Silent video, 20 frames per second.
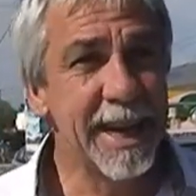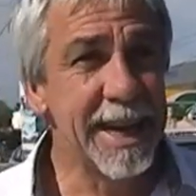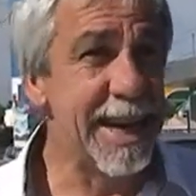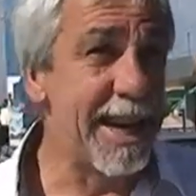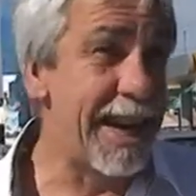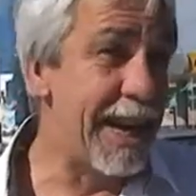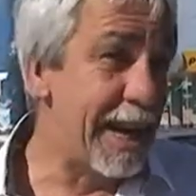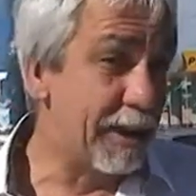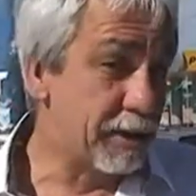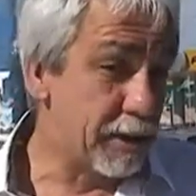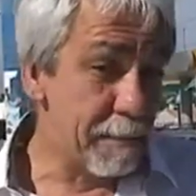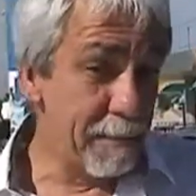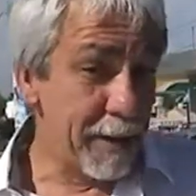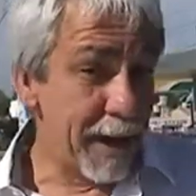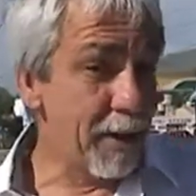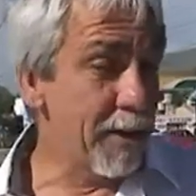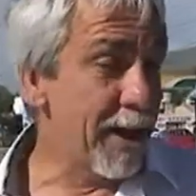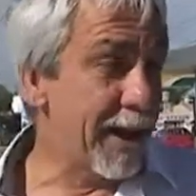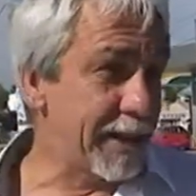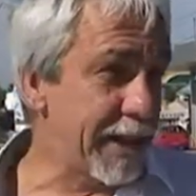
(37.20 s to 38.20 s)
Y las
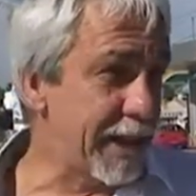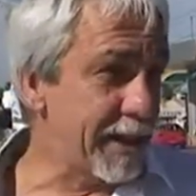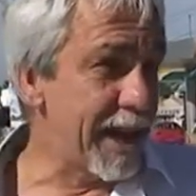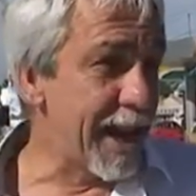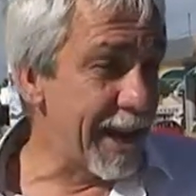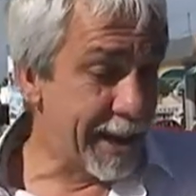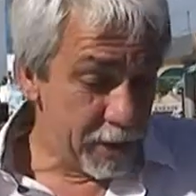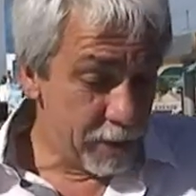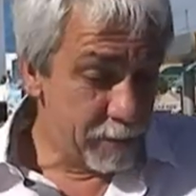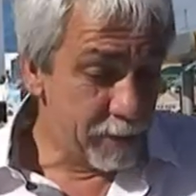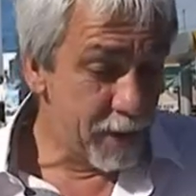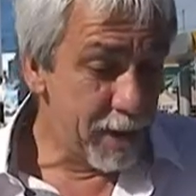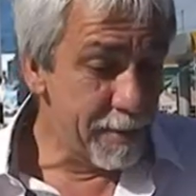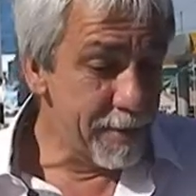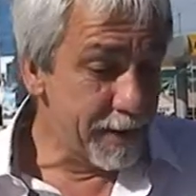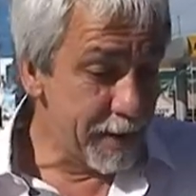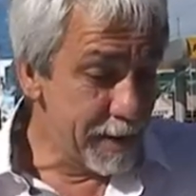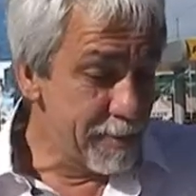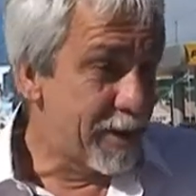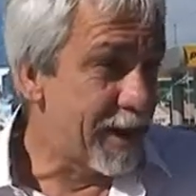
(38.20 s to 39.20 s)
empleadas hacia atrás, quedó
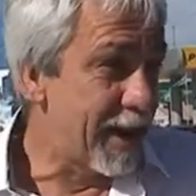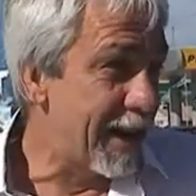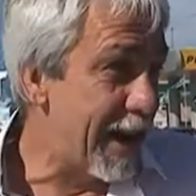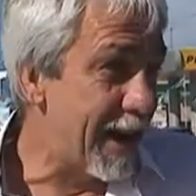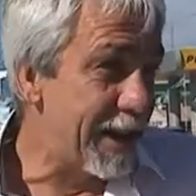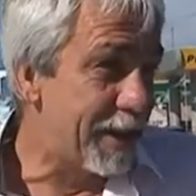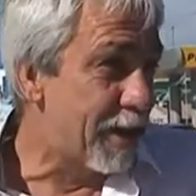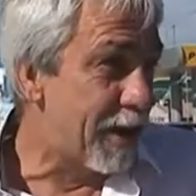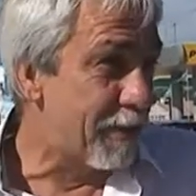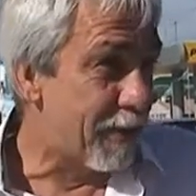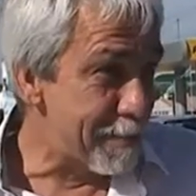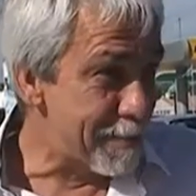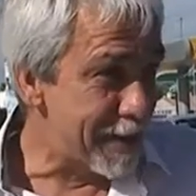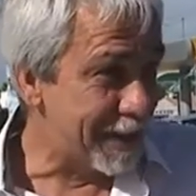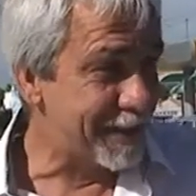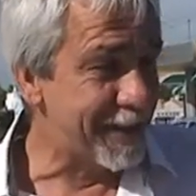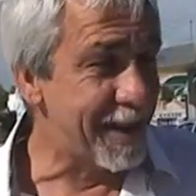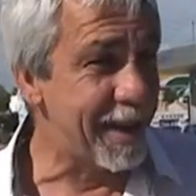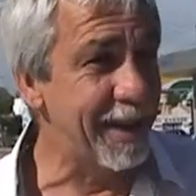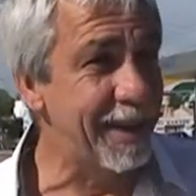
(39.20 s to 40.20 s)
solamente de mujer y él entró a la
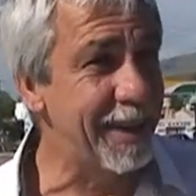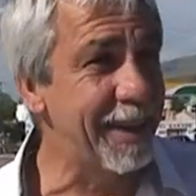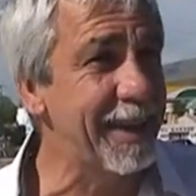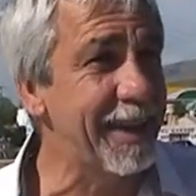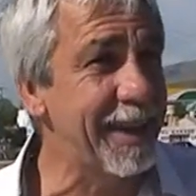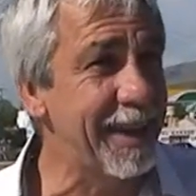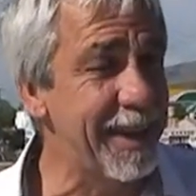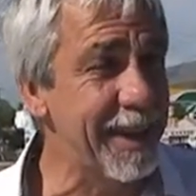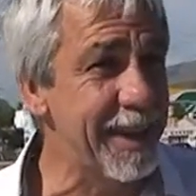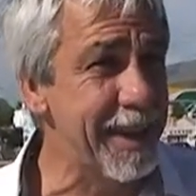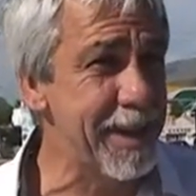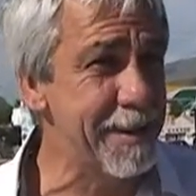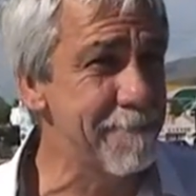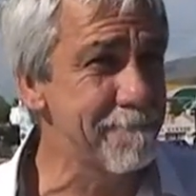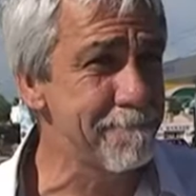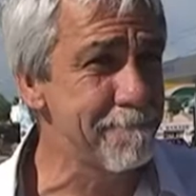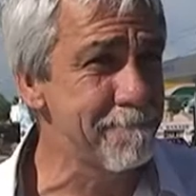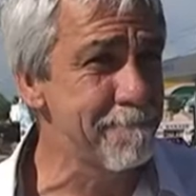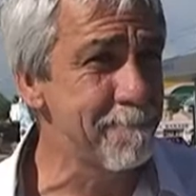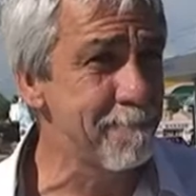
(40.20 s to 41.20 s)
farmacia. Y
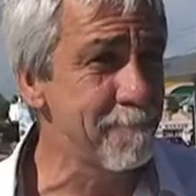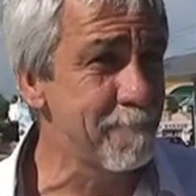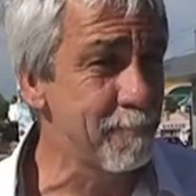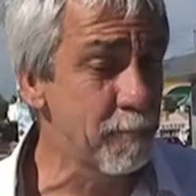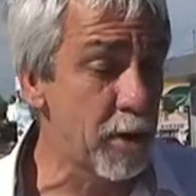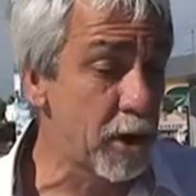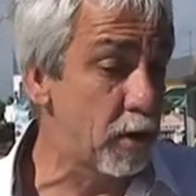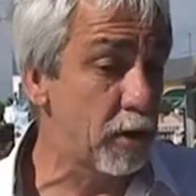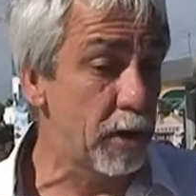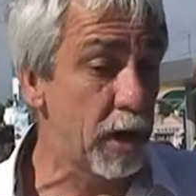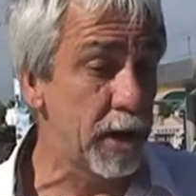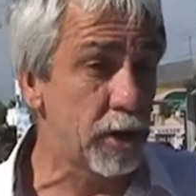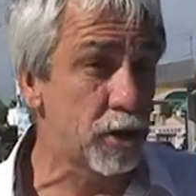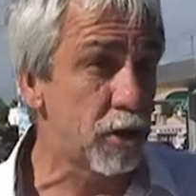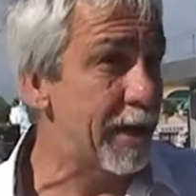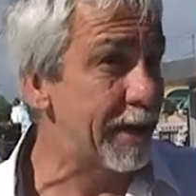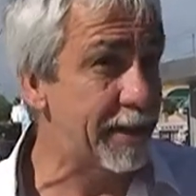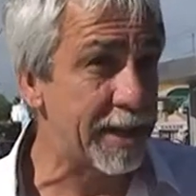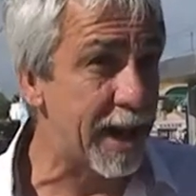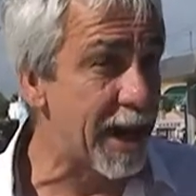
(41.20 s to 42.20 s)
mm, bueno, le
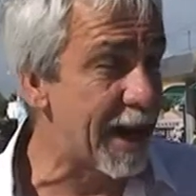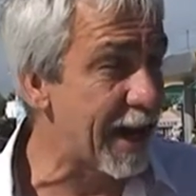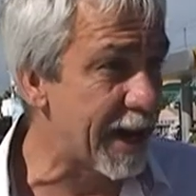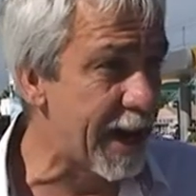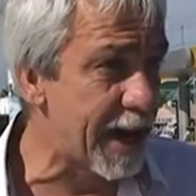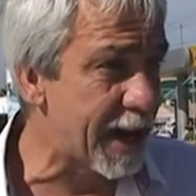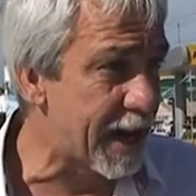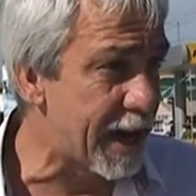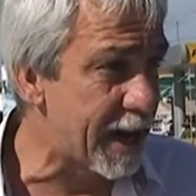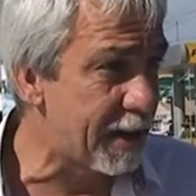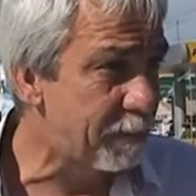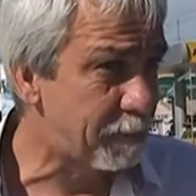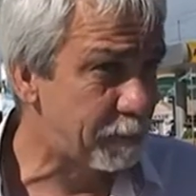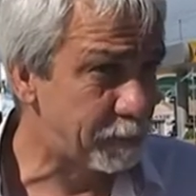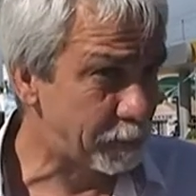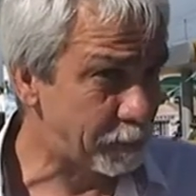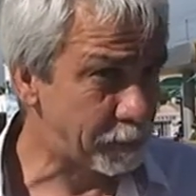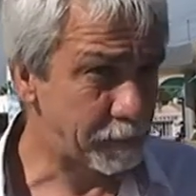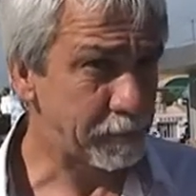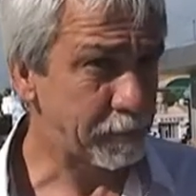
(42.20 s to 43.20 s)
hizo vaciar la caja
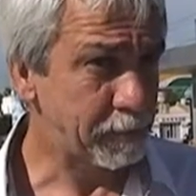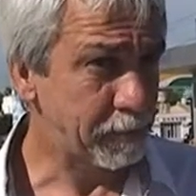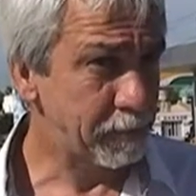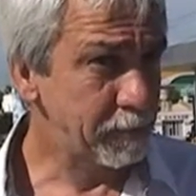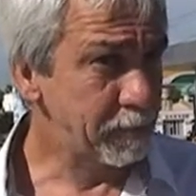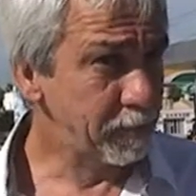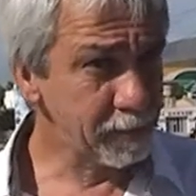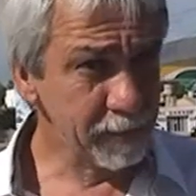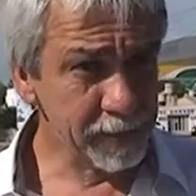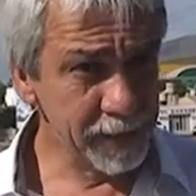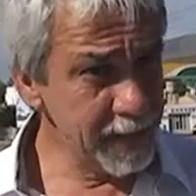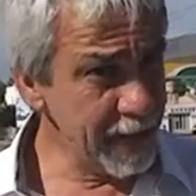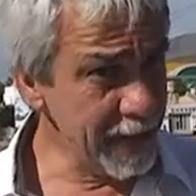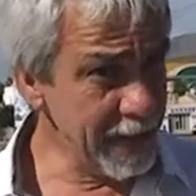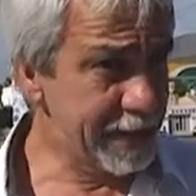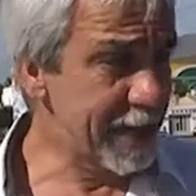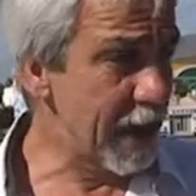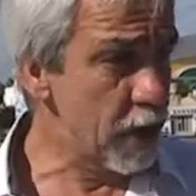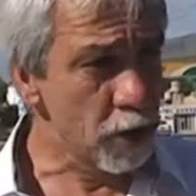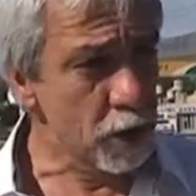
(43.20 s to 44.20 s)

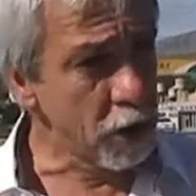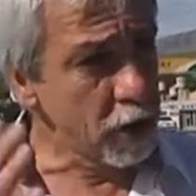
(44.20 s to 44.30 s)
y salió